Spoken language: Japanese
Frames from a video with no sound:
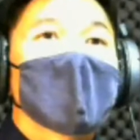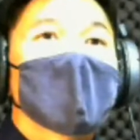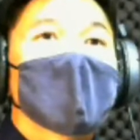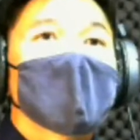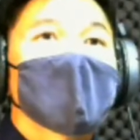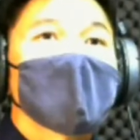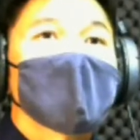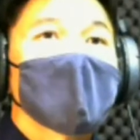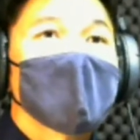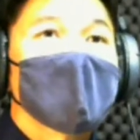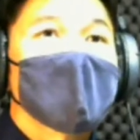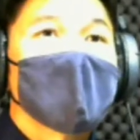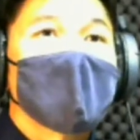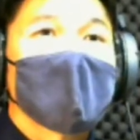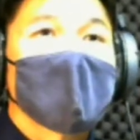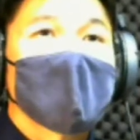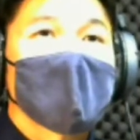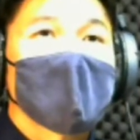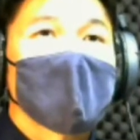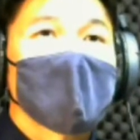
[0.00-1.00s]
そして今
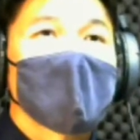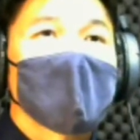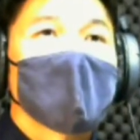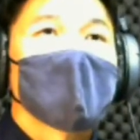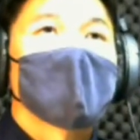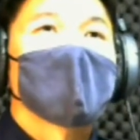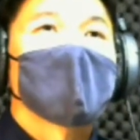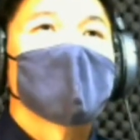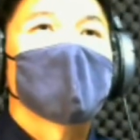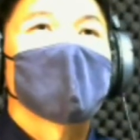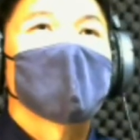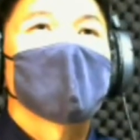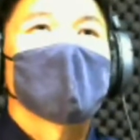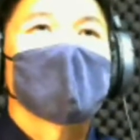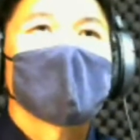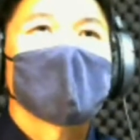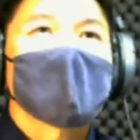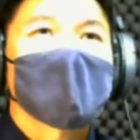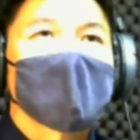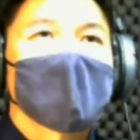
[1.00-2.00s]
はこの
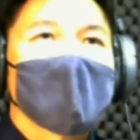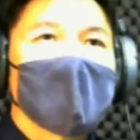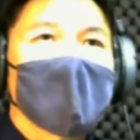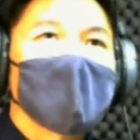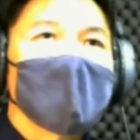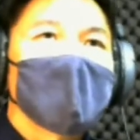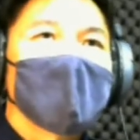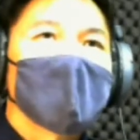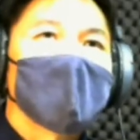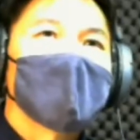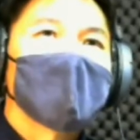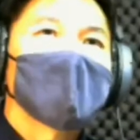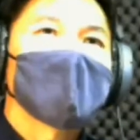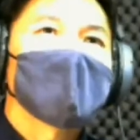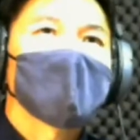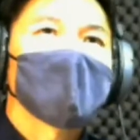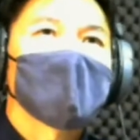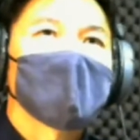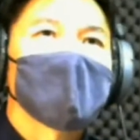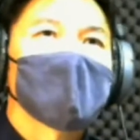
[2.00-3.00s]
浦添
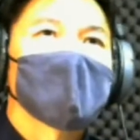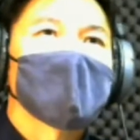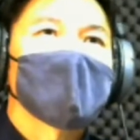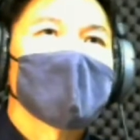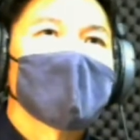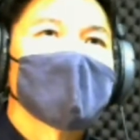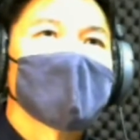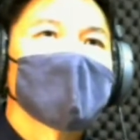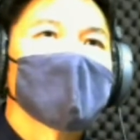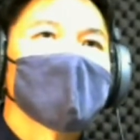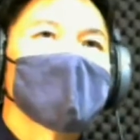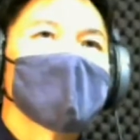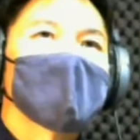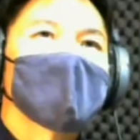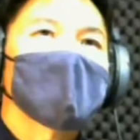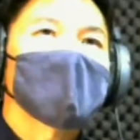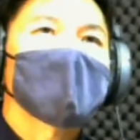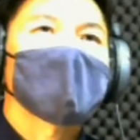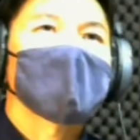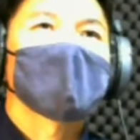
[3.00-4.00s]
の住所でありま
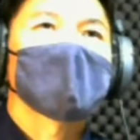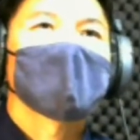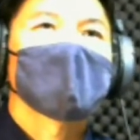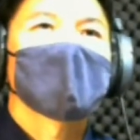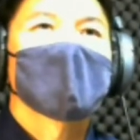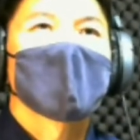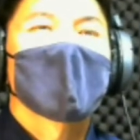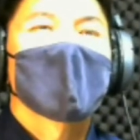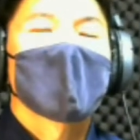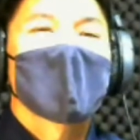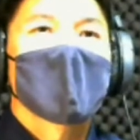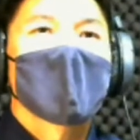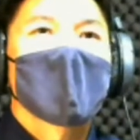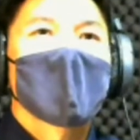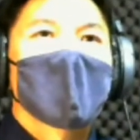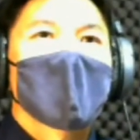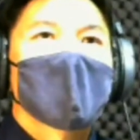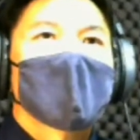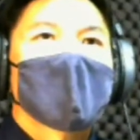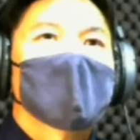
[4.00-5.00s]
す、
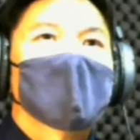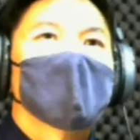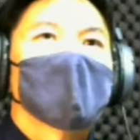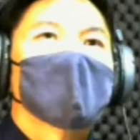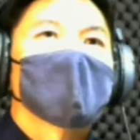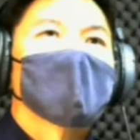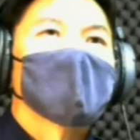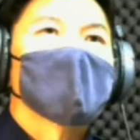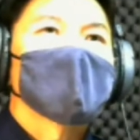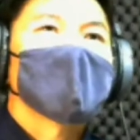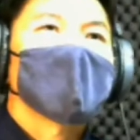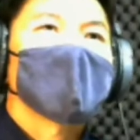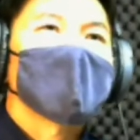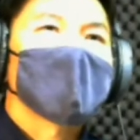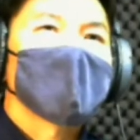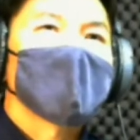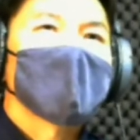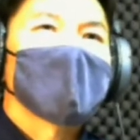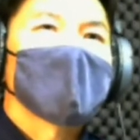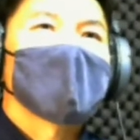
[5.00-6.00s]
まあ、高校で、
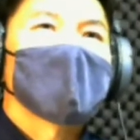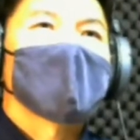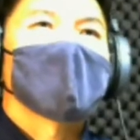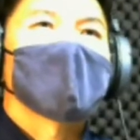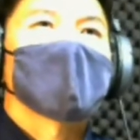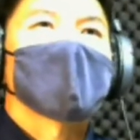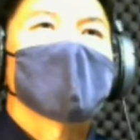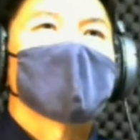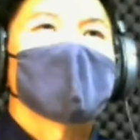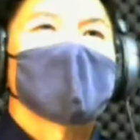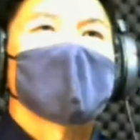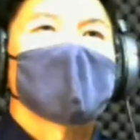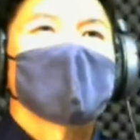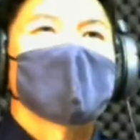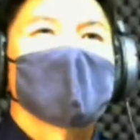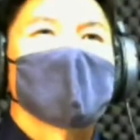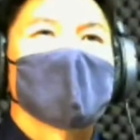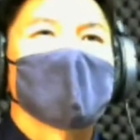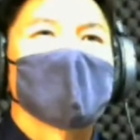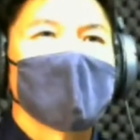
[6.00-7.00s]

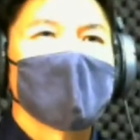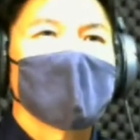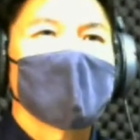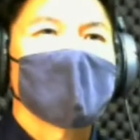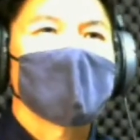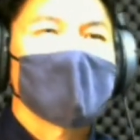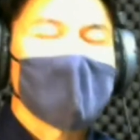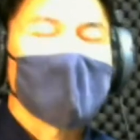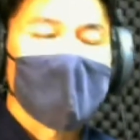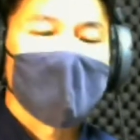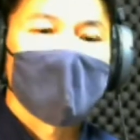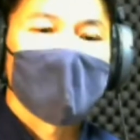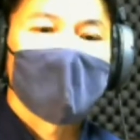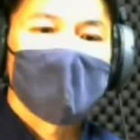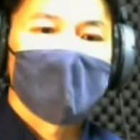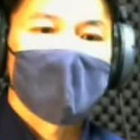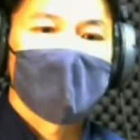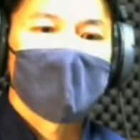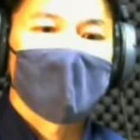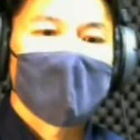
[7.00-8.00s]
えー、4年目と
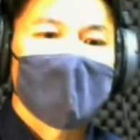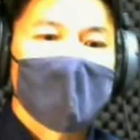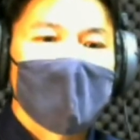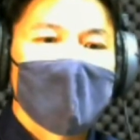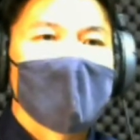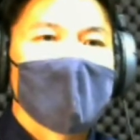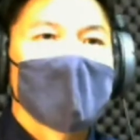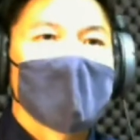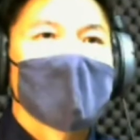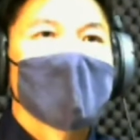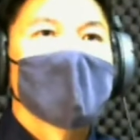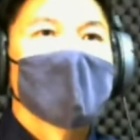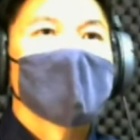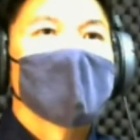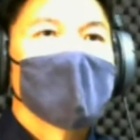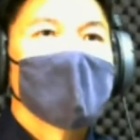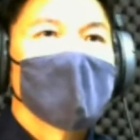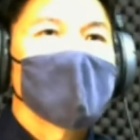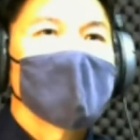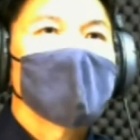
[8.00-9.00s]

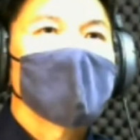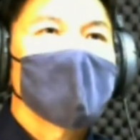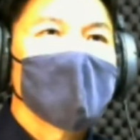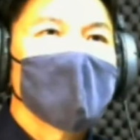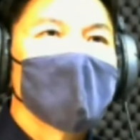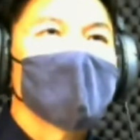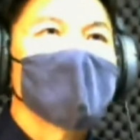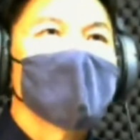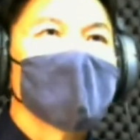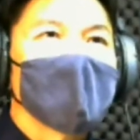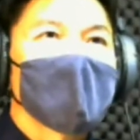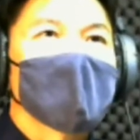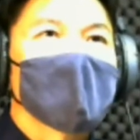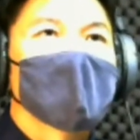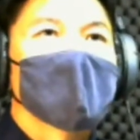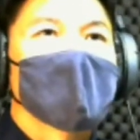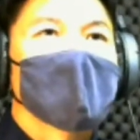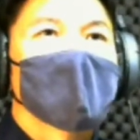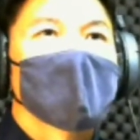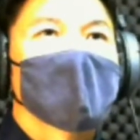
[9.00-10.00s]
454
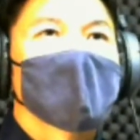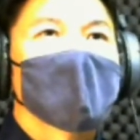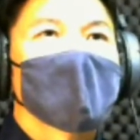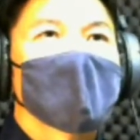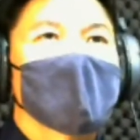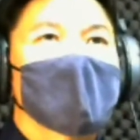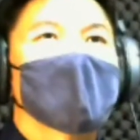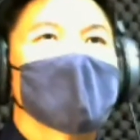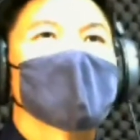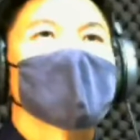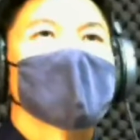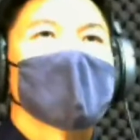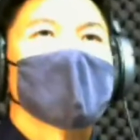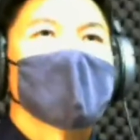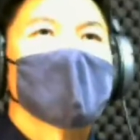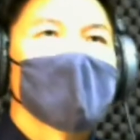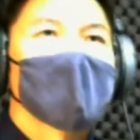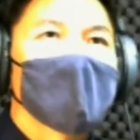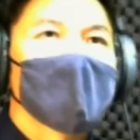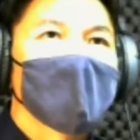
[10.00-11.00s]
ですので
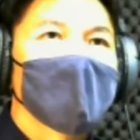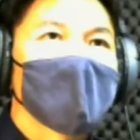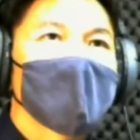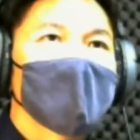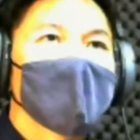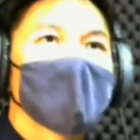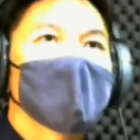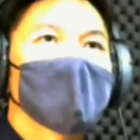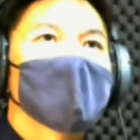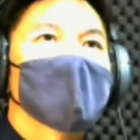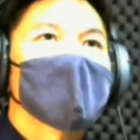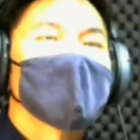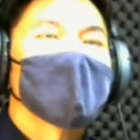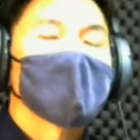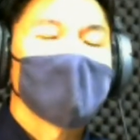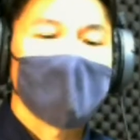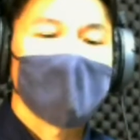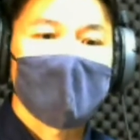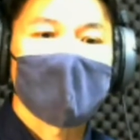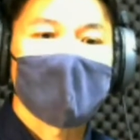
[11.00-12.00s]

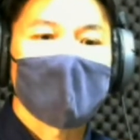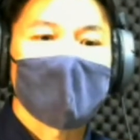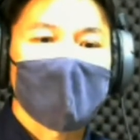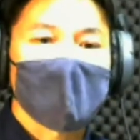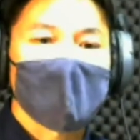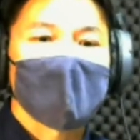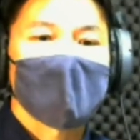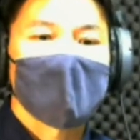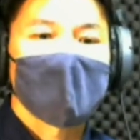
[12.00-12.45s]
13年